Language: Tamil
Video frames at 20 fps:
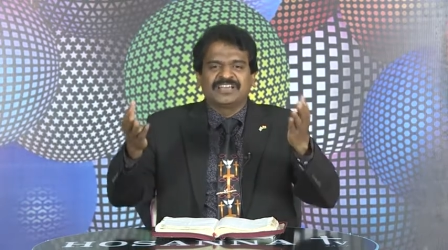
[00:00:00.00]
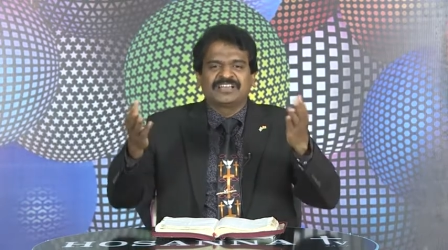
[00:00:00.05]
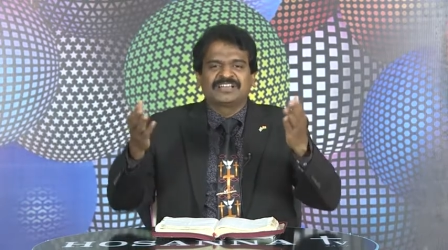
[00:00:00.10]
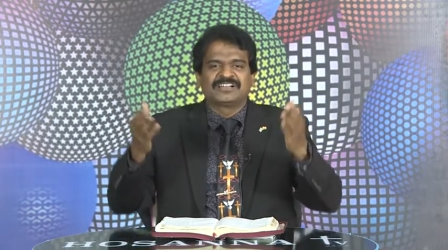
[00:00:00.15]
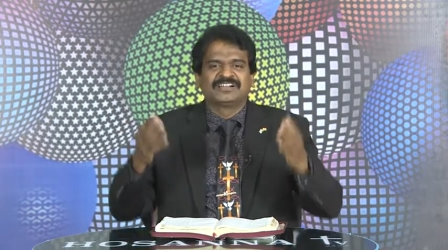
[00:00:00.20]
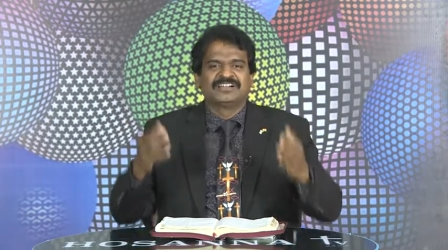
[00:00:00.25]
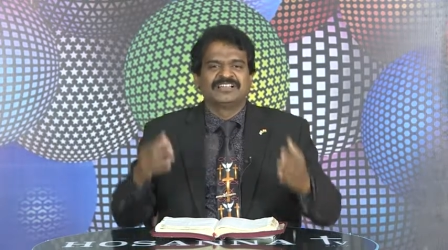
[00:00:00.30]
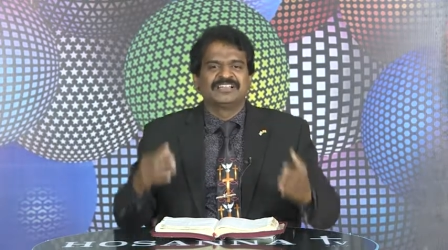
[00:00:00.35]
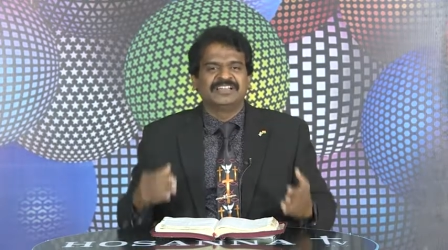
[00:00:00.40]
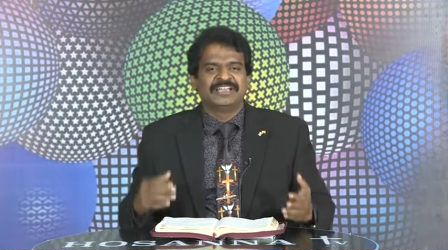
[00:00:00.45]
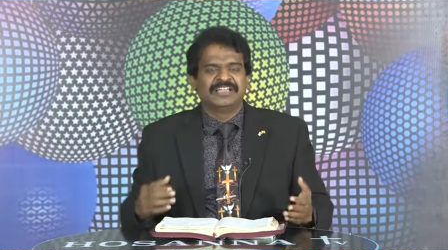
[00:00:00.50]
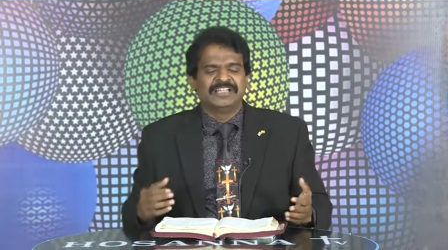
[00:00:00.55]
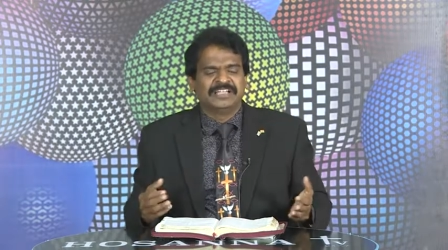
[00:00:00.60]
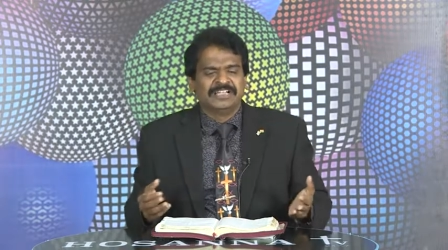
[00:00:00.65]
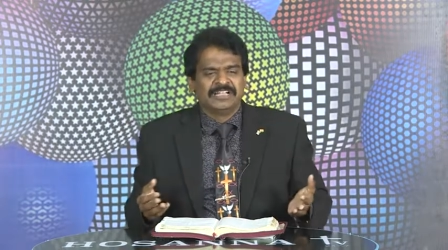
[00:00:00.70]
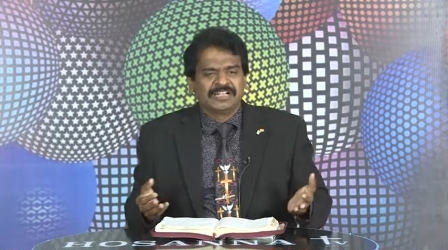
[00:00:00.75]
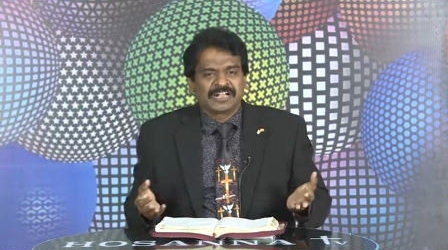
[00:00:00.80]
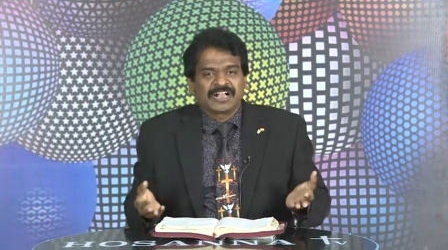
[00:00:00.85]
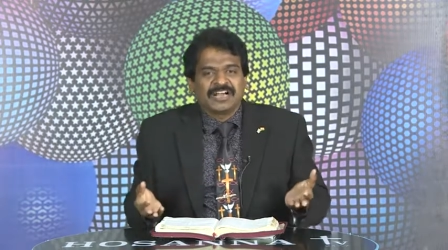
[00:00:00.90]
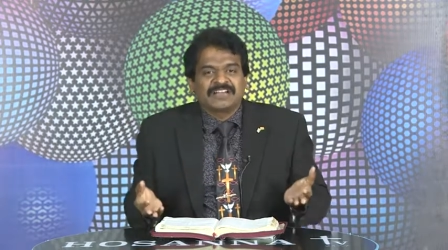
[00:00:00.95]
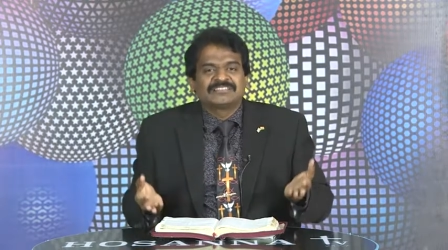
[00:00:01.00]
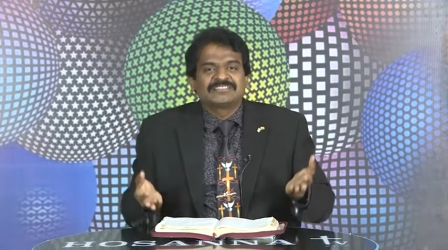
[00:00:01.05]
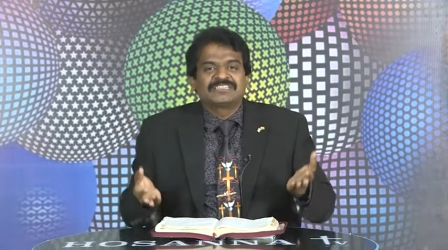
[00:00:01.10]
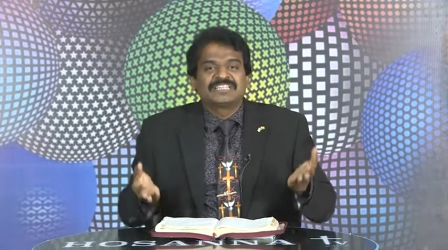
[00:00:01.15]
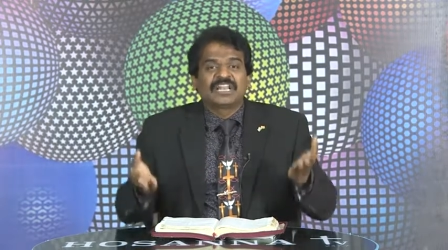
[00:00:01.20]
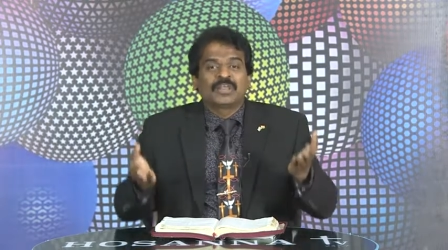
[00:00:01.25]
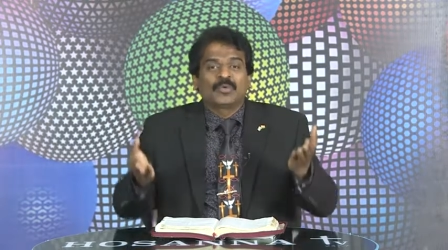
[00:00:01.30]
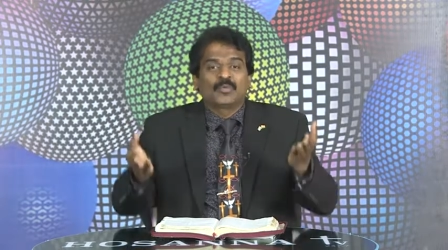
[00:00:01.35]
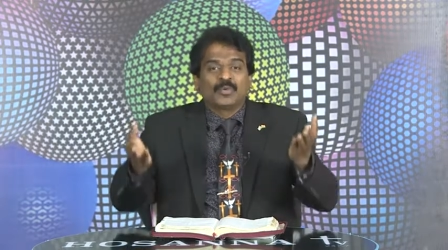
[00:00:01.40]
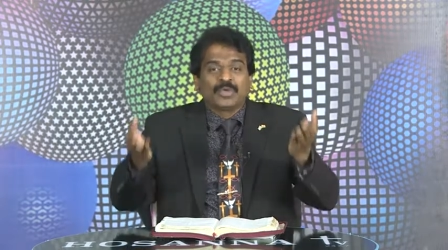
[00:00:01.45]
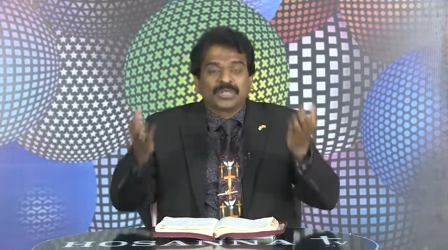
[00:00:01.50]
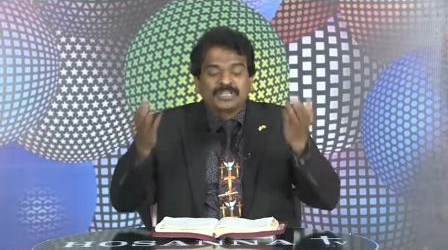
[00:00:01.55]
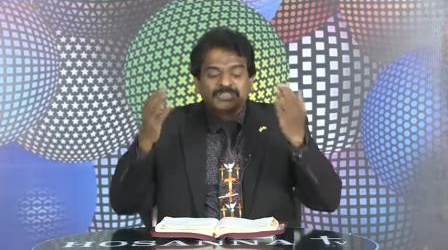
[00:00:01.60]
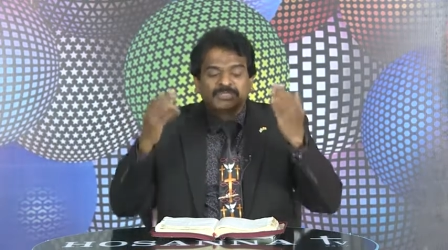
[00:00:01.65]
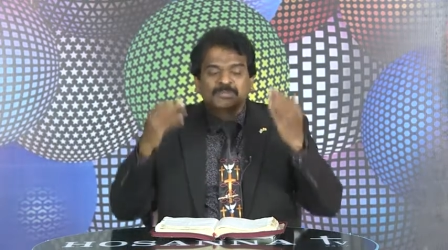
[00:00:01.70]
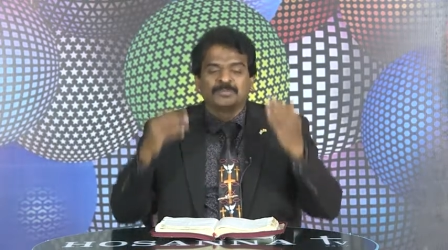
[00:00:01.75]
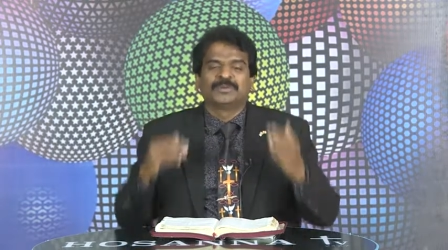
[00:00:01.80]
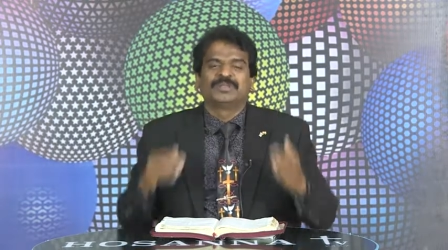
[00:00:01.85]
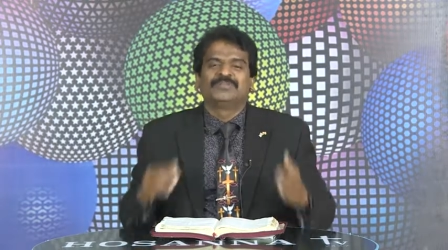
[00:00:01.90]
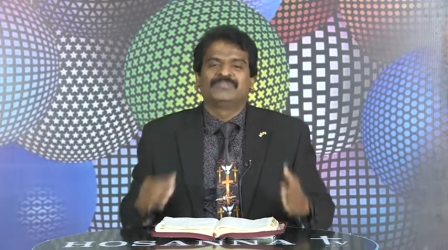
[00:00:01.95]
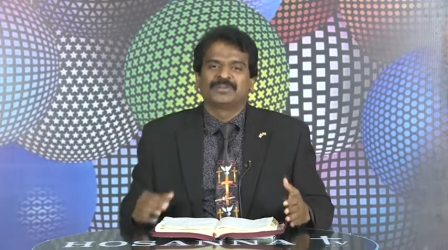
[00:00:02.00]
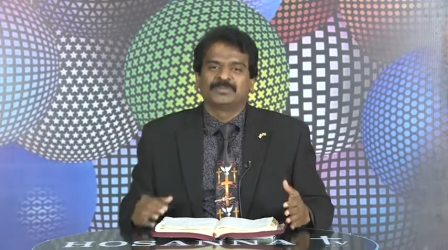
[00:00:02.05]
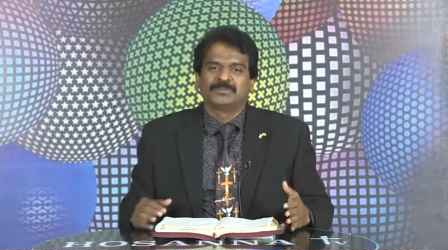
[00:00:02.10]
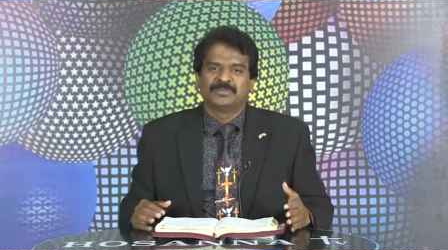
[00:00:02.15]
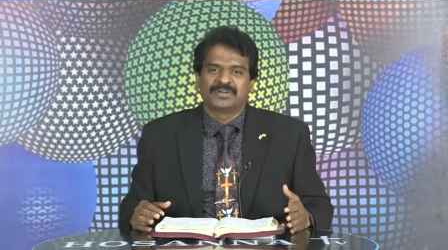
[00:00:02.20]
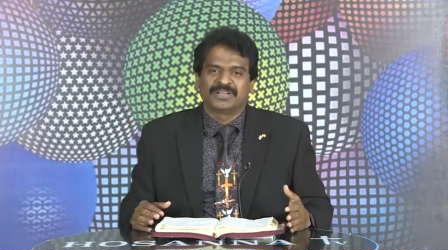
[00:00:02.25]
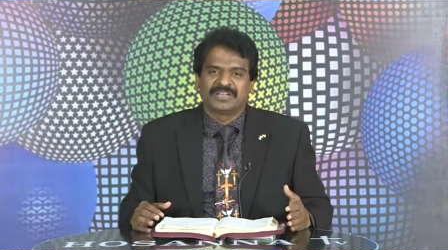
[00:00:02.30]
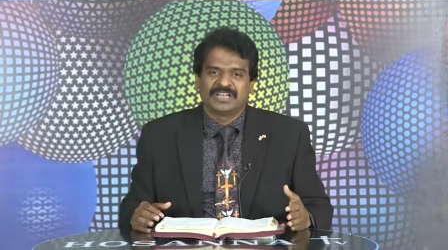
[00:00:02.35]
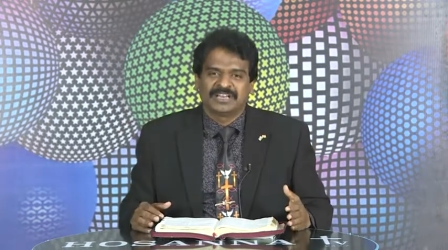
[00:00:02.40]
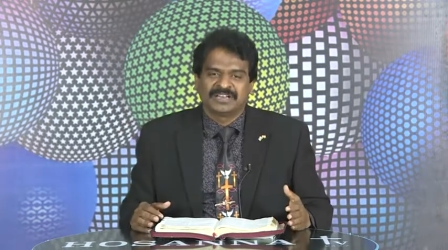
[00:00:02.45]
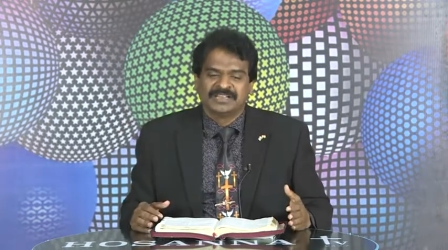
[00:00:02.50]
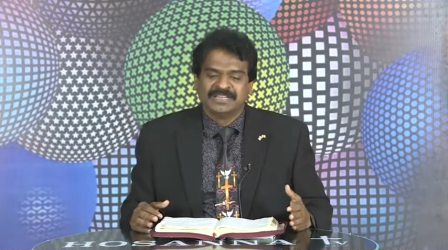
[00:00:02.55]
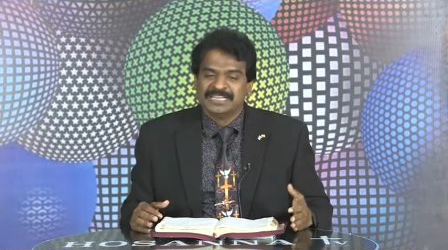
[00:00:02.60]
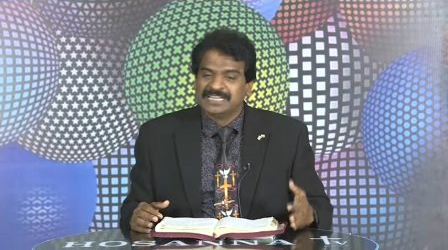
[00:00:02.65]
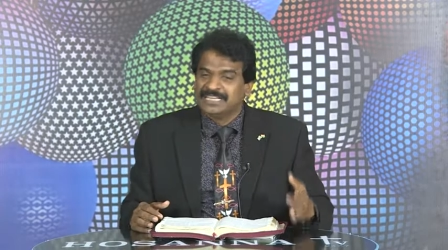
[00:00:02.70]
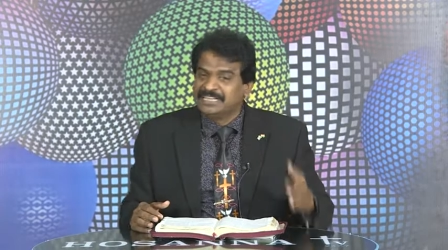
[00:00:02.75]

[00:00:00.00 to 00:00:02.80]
நேரங்களிலே கர்த்தரை உயர்த்தும்படி விரும்புகிறார்